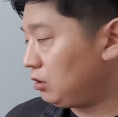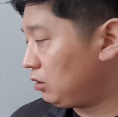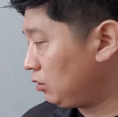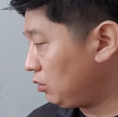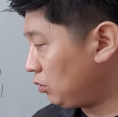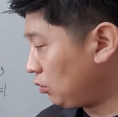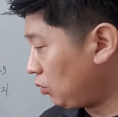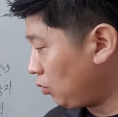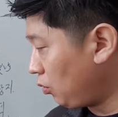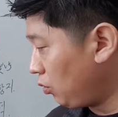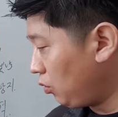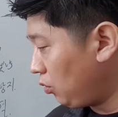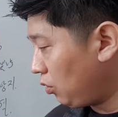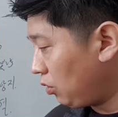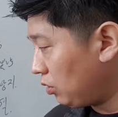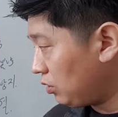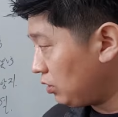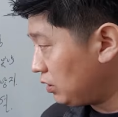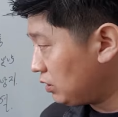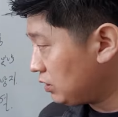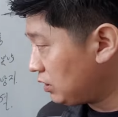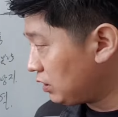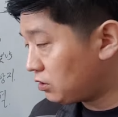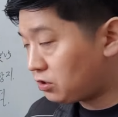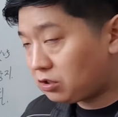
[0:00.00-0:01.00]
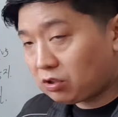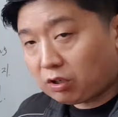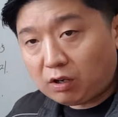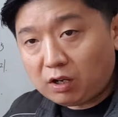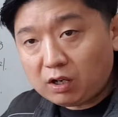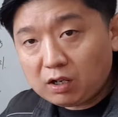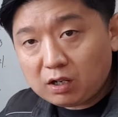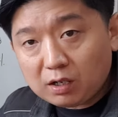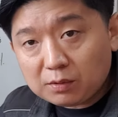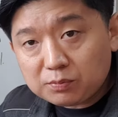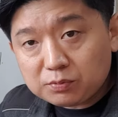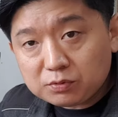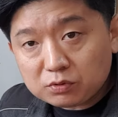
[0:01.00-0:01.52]
이런 거는 이제
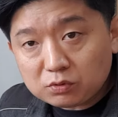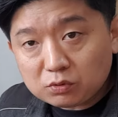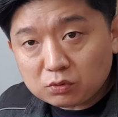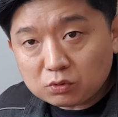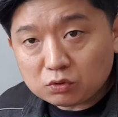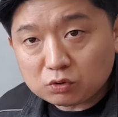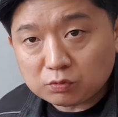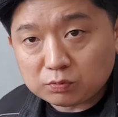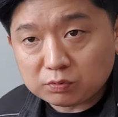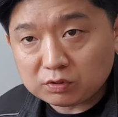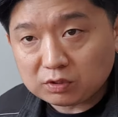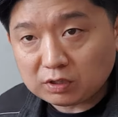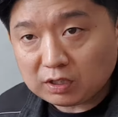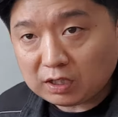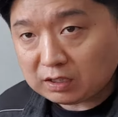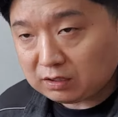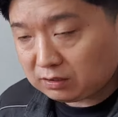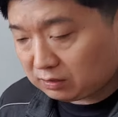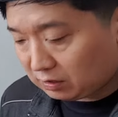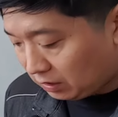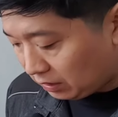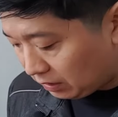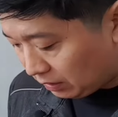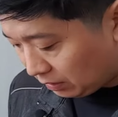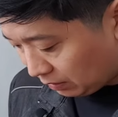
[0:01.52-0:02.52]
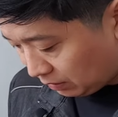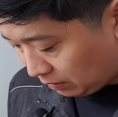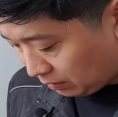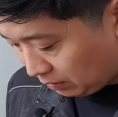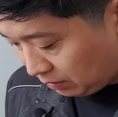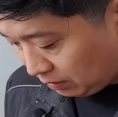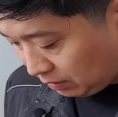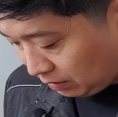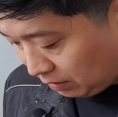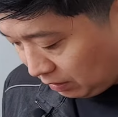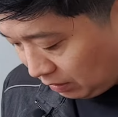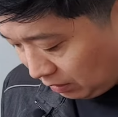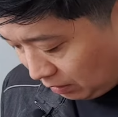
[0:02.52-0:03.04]
저항값으로 구분을 하는데
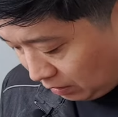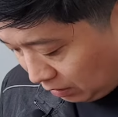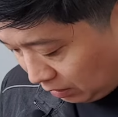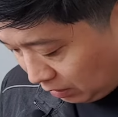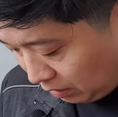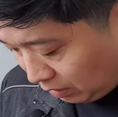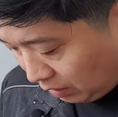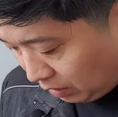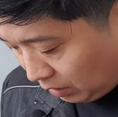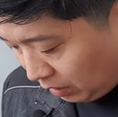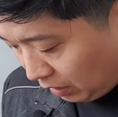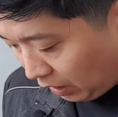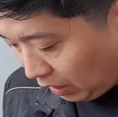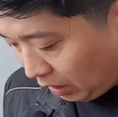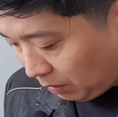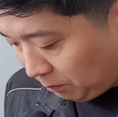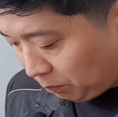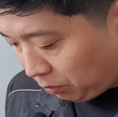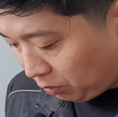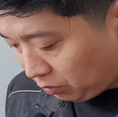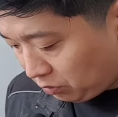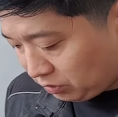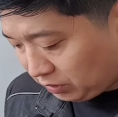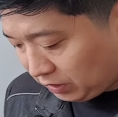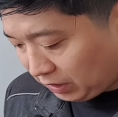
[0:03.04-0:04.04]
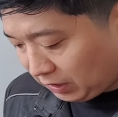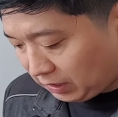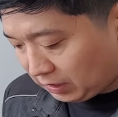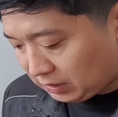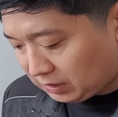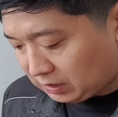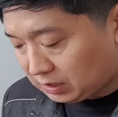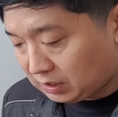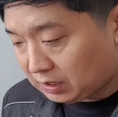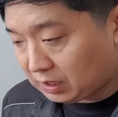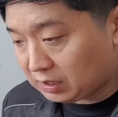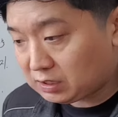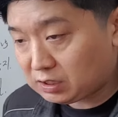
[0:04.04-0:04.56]
A4는 내가
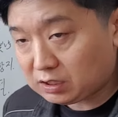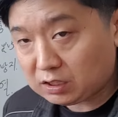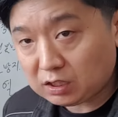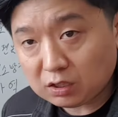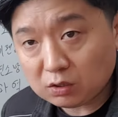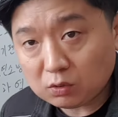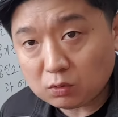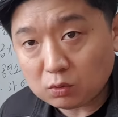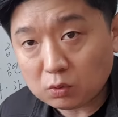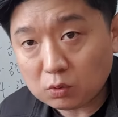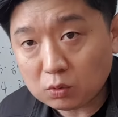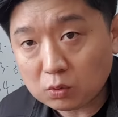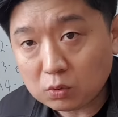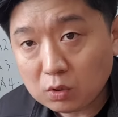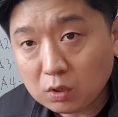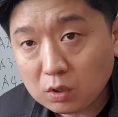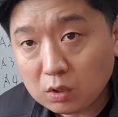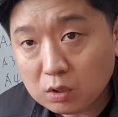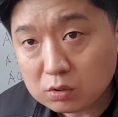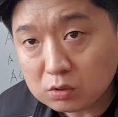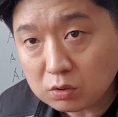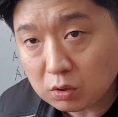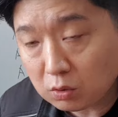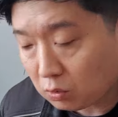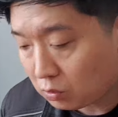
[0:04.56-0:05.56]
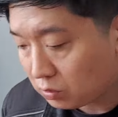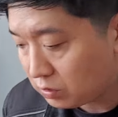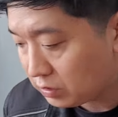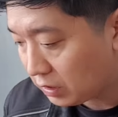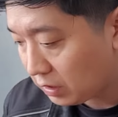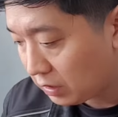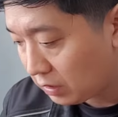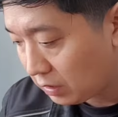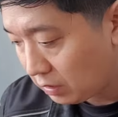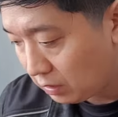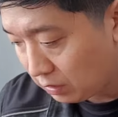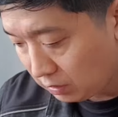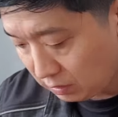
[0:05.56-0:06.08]
기계식이고 서로
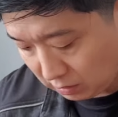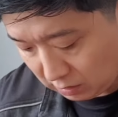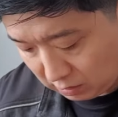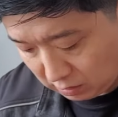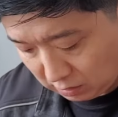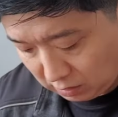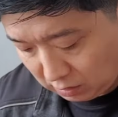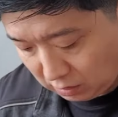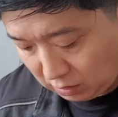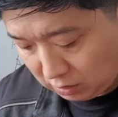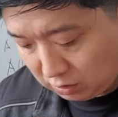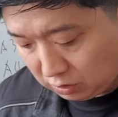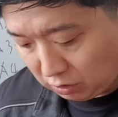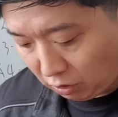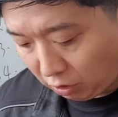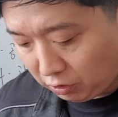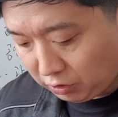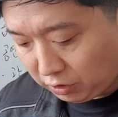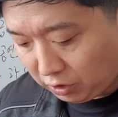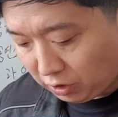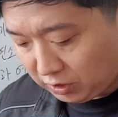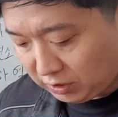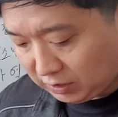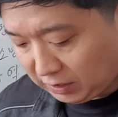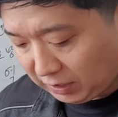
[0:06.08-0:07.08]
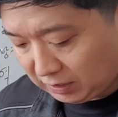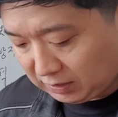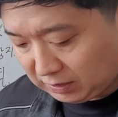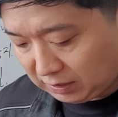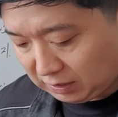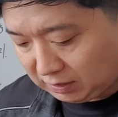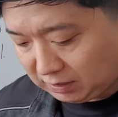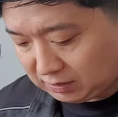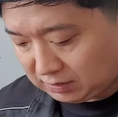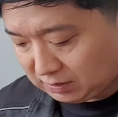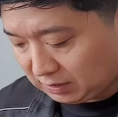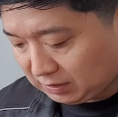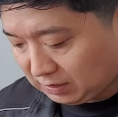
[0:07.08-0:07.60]
이제 연결이 돼 있다
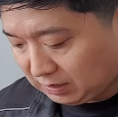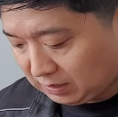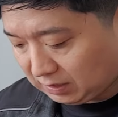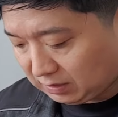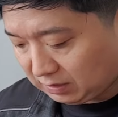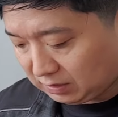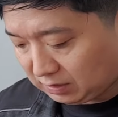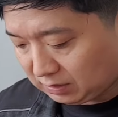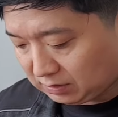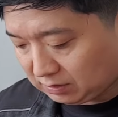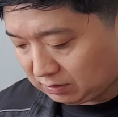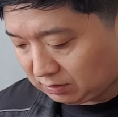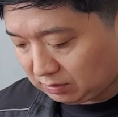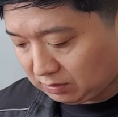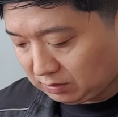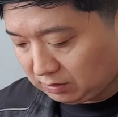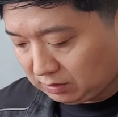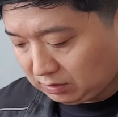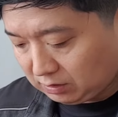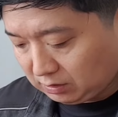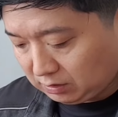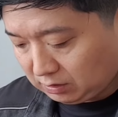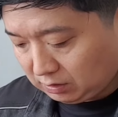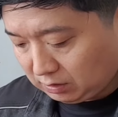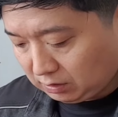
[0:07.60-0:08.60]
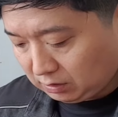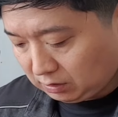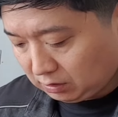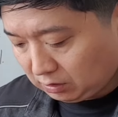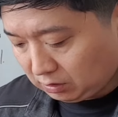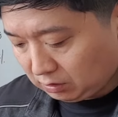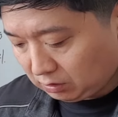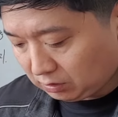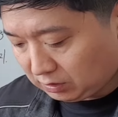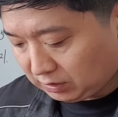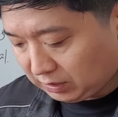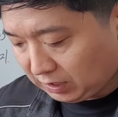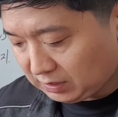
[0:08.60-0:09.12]
그랬잖아. 그래서
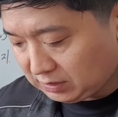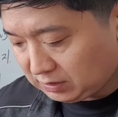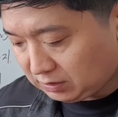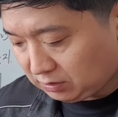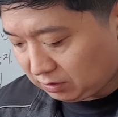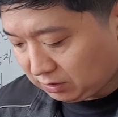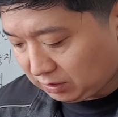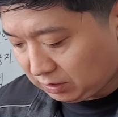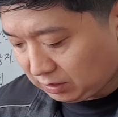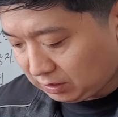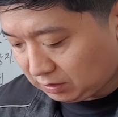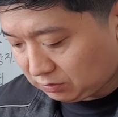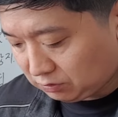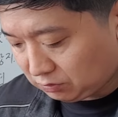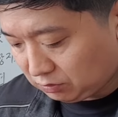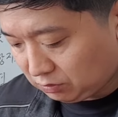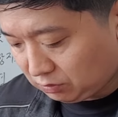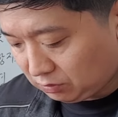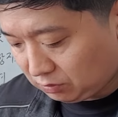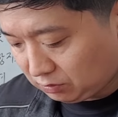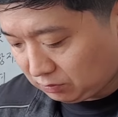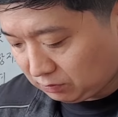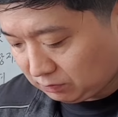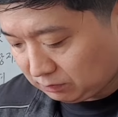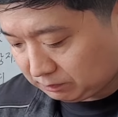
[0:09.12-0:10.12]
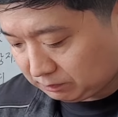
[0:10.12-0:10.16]
테스터기 가지고